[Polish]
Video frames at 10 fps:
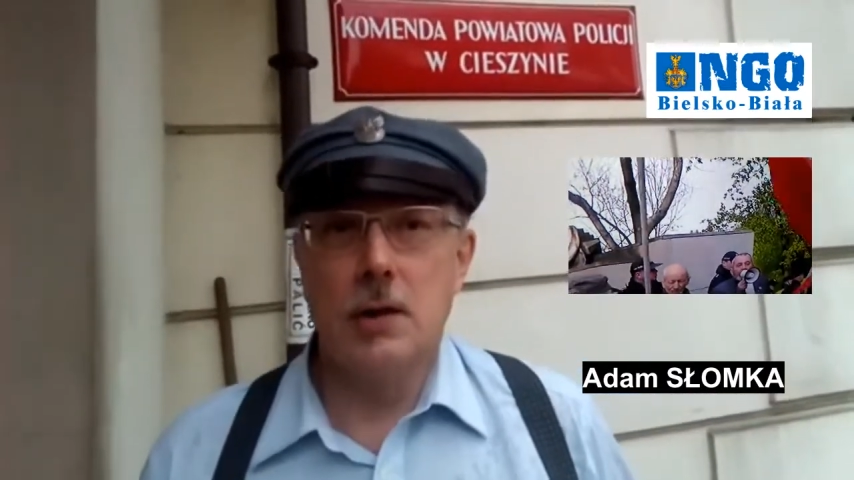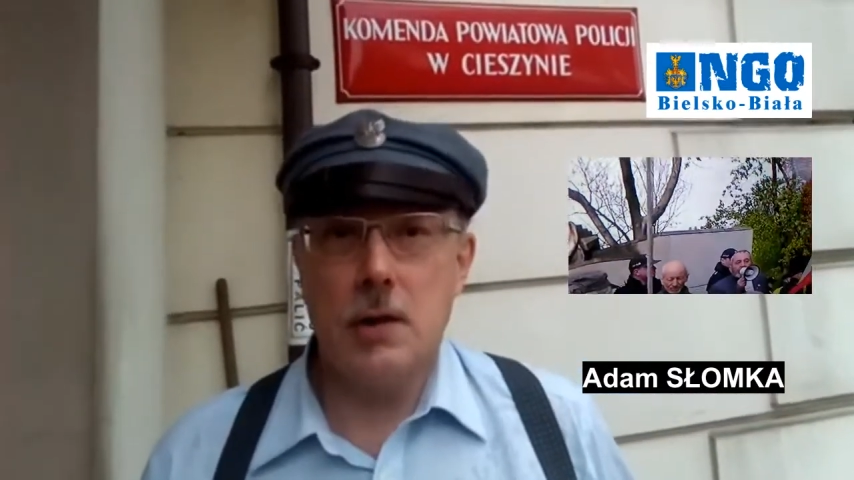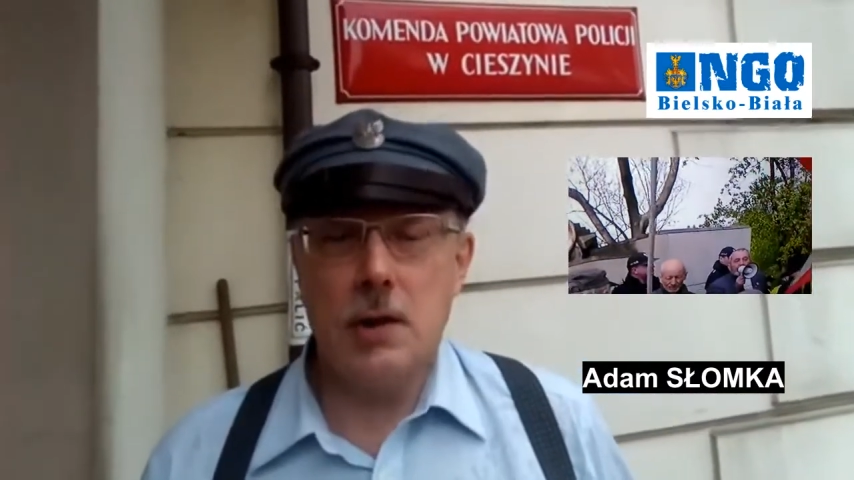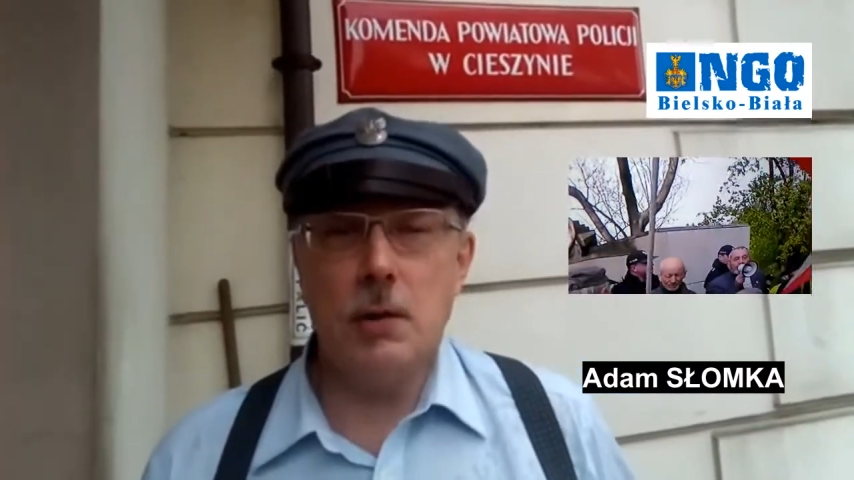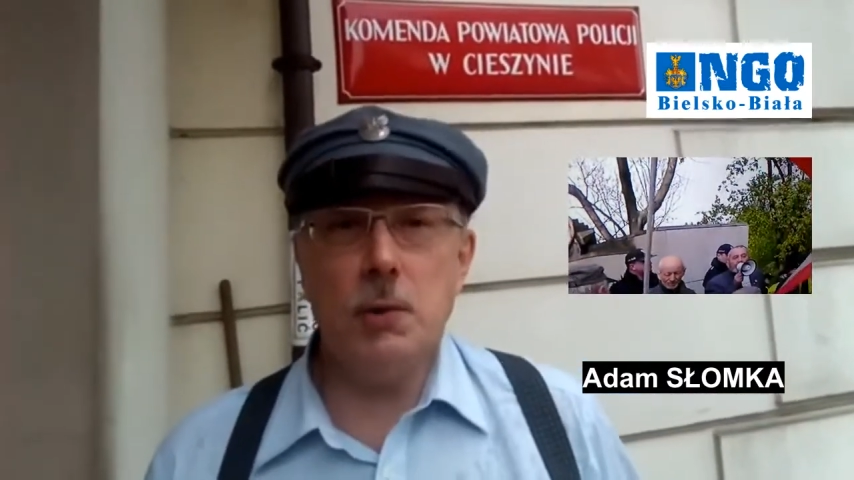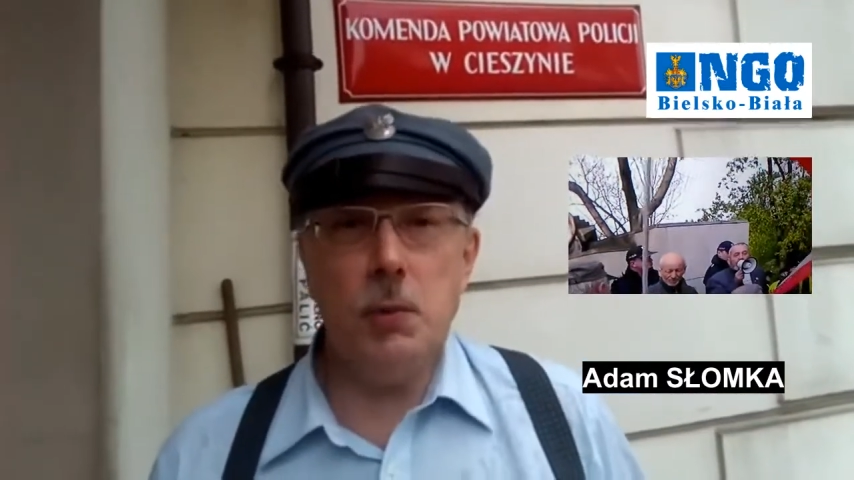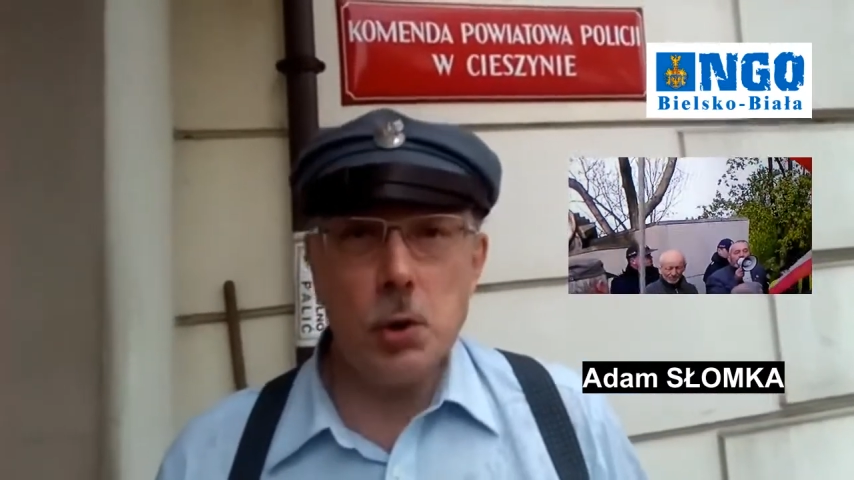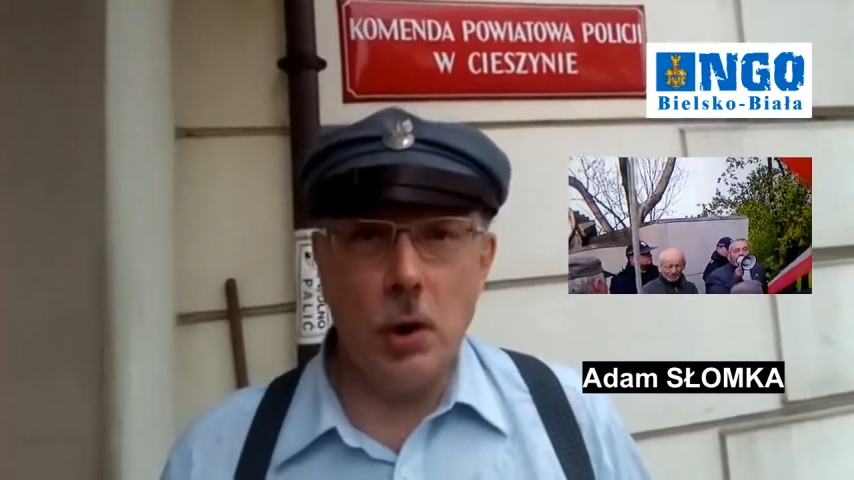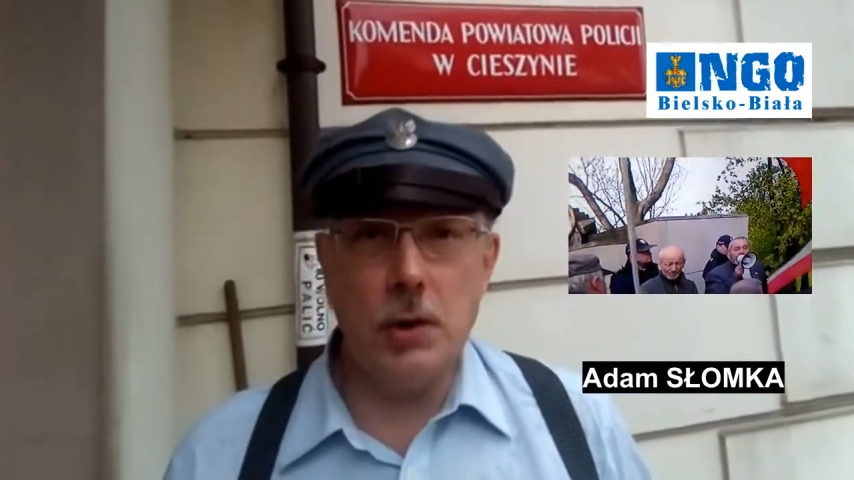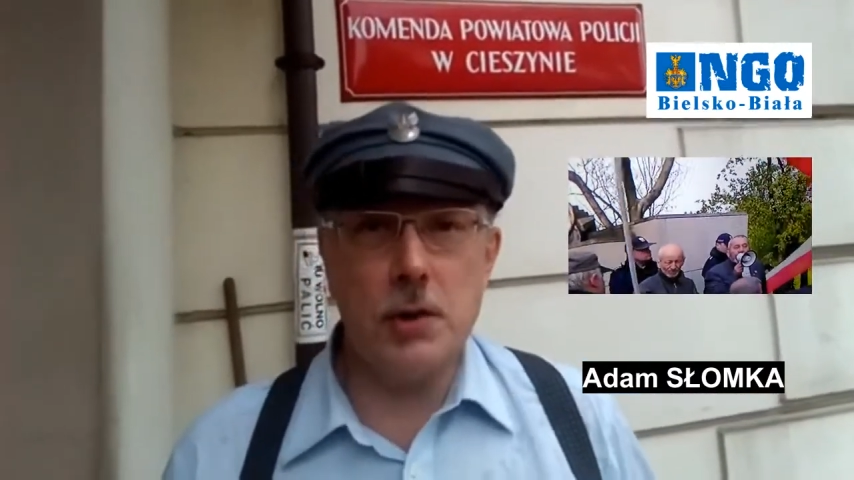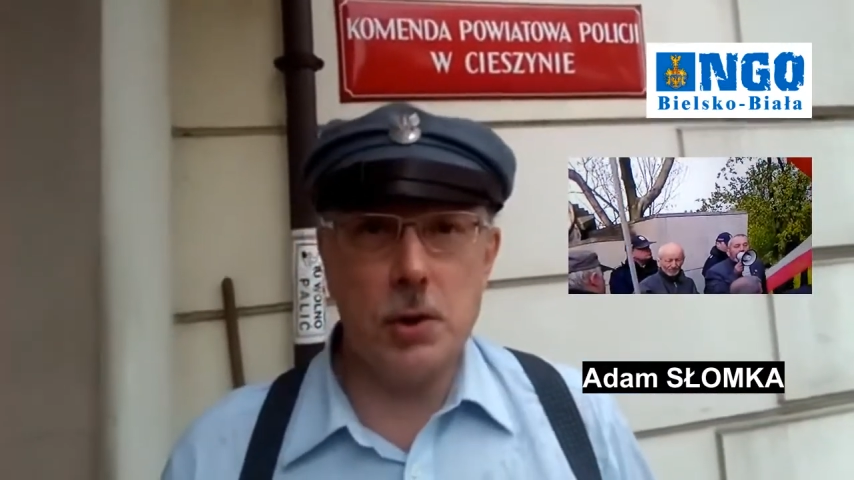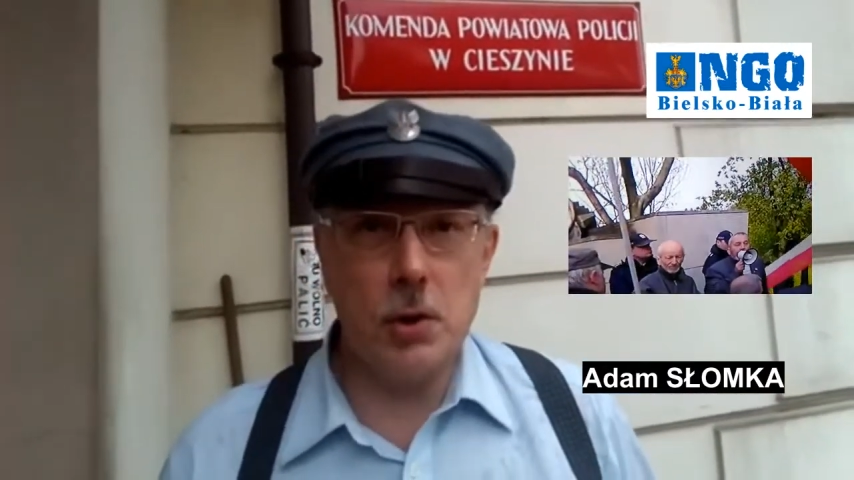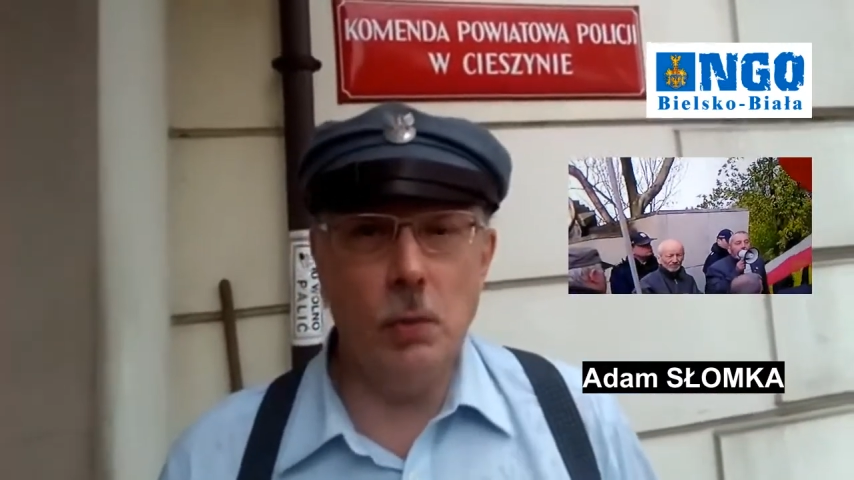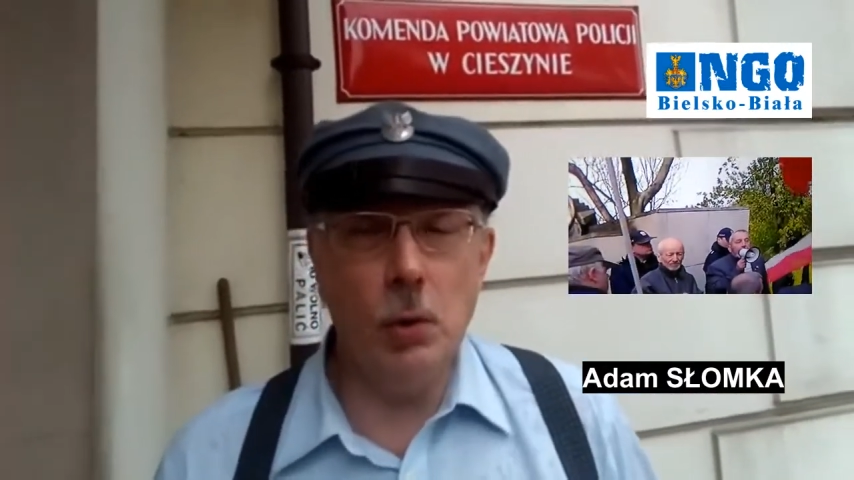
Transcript: został zburzony zresztą